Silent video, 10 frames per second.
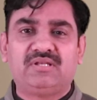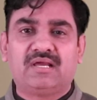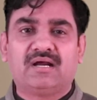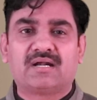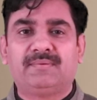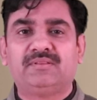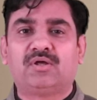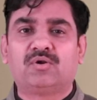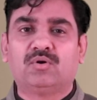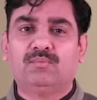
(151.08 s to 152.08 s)
ने
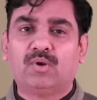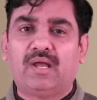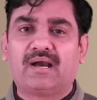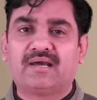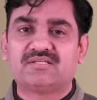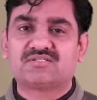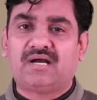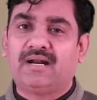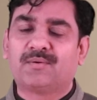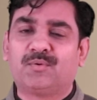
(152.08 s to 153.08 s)
गठबंधन को भुलाकर इस
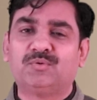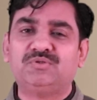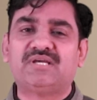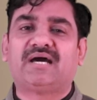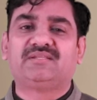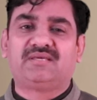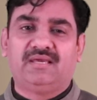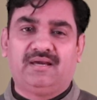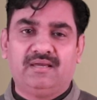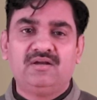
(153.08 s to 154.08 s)
कांड को याद
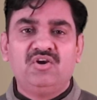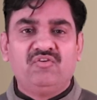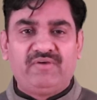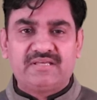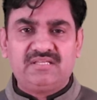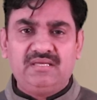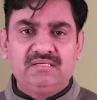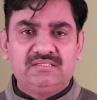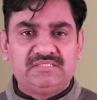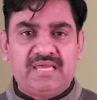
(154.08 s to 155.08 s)
किया है वैसे
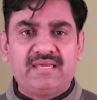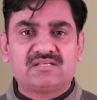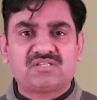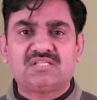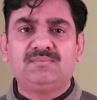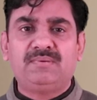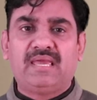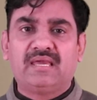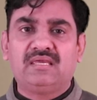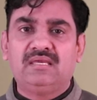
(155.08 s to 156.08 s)
यह एक सच भी
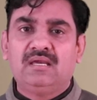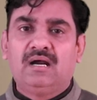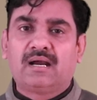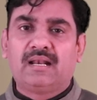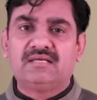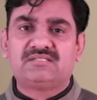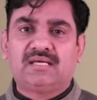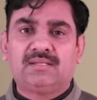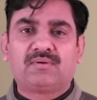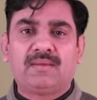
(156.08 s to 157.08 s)
है कि अखिलेश
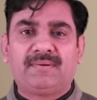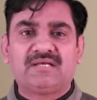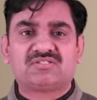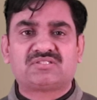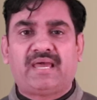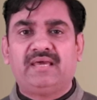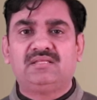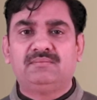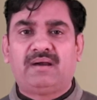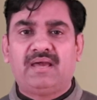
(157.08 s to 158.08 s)
यादव के पास शायद
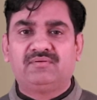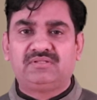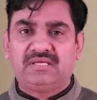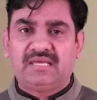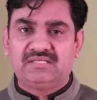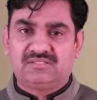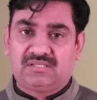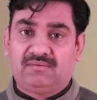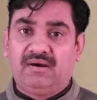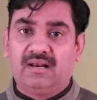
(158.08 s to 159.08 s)
ही मायावती के इस
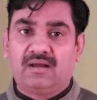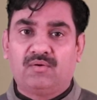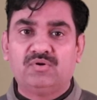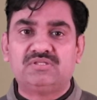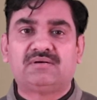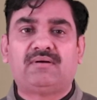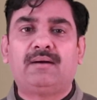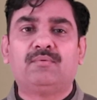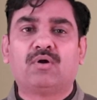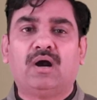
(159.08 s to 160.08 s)
सवाल का कोई
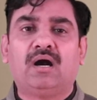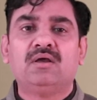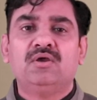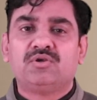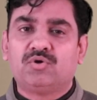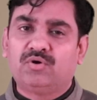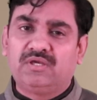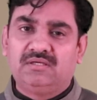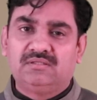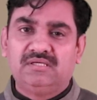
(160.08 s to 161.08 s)
जवाब होगा
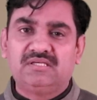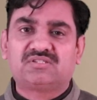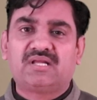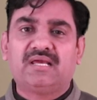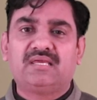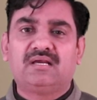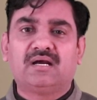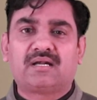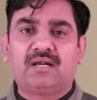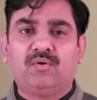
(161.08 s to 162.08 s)
क्योंकि इस तरह की
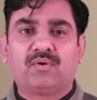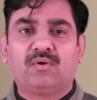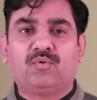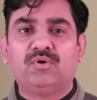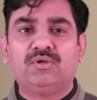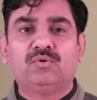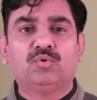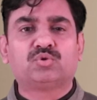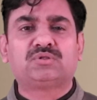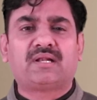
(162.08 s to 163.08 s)
घटनाओं के कोई
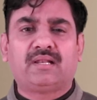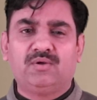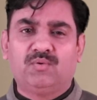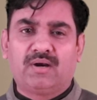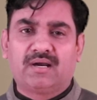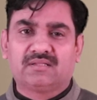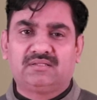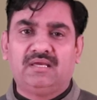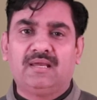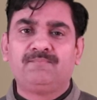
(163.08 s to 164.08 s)
उत्तर नहीं हुआ
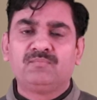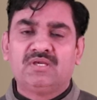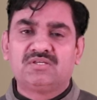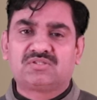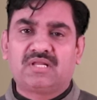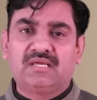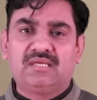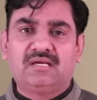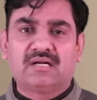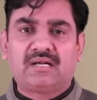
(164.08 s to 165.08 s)
करते हैं इस तरह
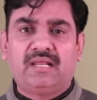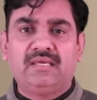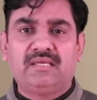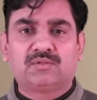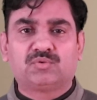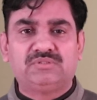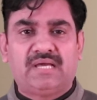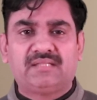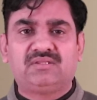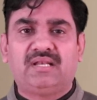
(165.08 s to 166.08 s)
की घटनाएं या तो
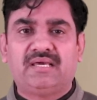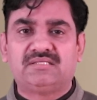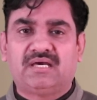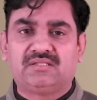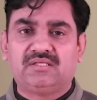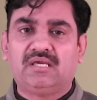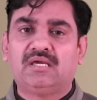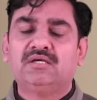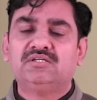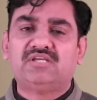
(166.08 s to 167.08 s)
याद दिलाई जाती
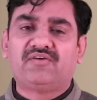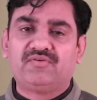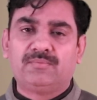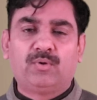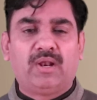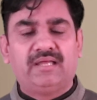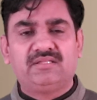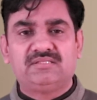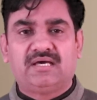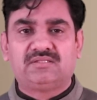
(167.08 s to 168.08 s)
है या फिर भुला
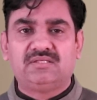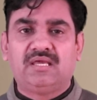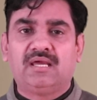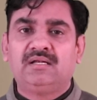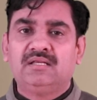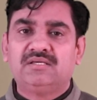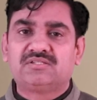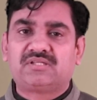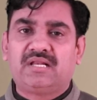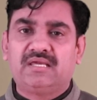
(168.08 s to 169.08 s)
दी जाती है
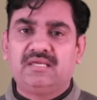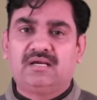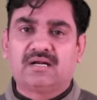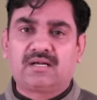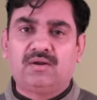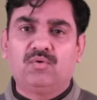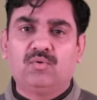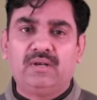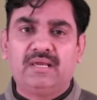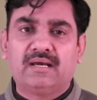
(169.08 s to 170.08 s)
इस तरह की घटनाओं
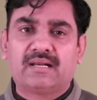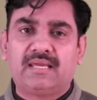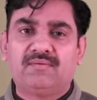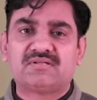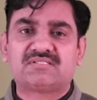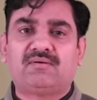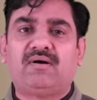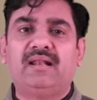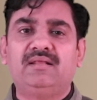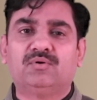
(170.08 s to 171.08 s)
को लेकर केवल
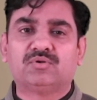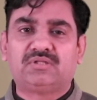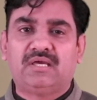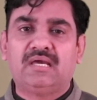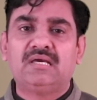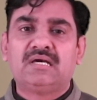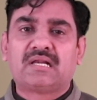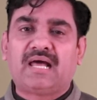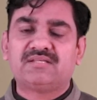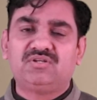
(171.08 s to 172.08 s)
सवाल ही होते हैं
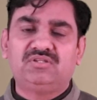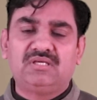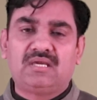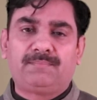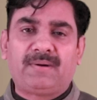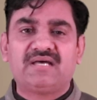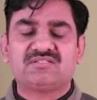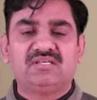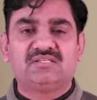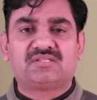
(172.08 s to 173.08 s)
राजनीति के
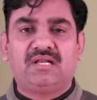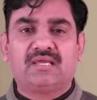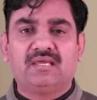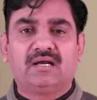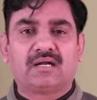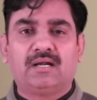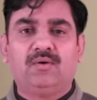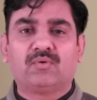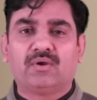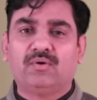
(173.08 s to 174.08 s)
पास इस तरह की
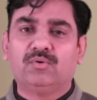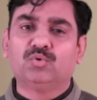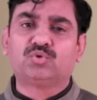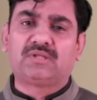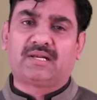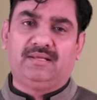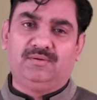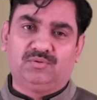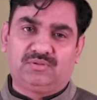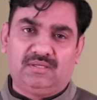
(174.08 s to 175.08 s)
घटनाओं के कोई उत्तर
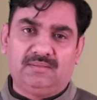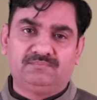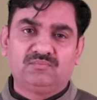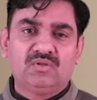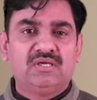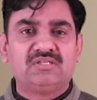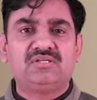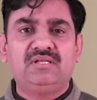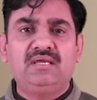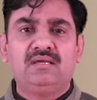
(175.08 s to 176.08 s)
नहीं होते हैं
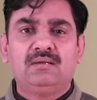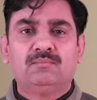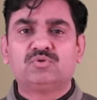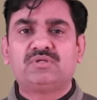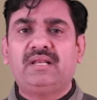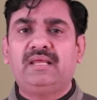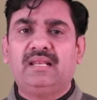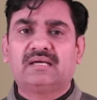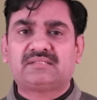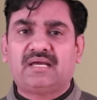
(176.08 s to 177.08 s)
इसीलिए मुझे नहीं
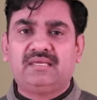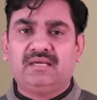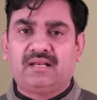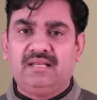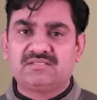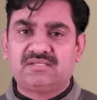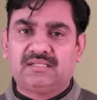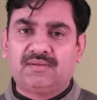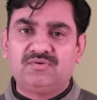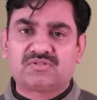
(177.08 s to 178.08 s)
लगता कि अखिलेश
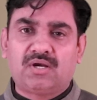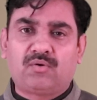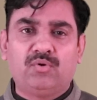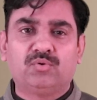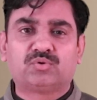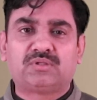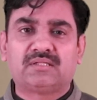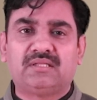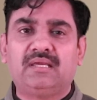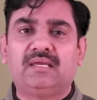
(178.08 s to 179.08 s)
यादव इसका कोई
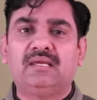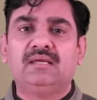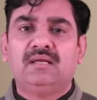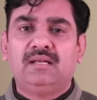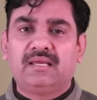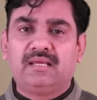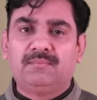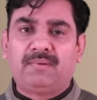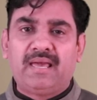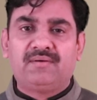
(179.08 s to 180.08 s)
उत्तर देंगे लेकिन
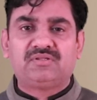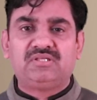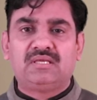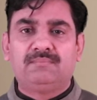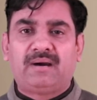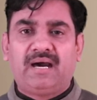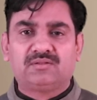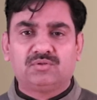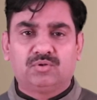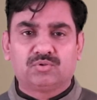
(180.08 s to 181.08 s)
मायावती की
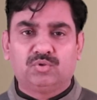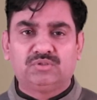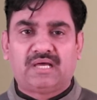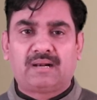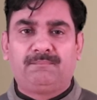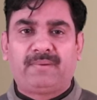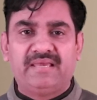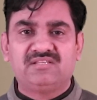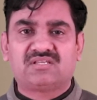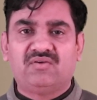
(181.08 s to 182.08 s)
बात और
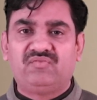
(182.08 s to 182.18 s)
2022 के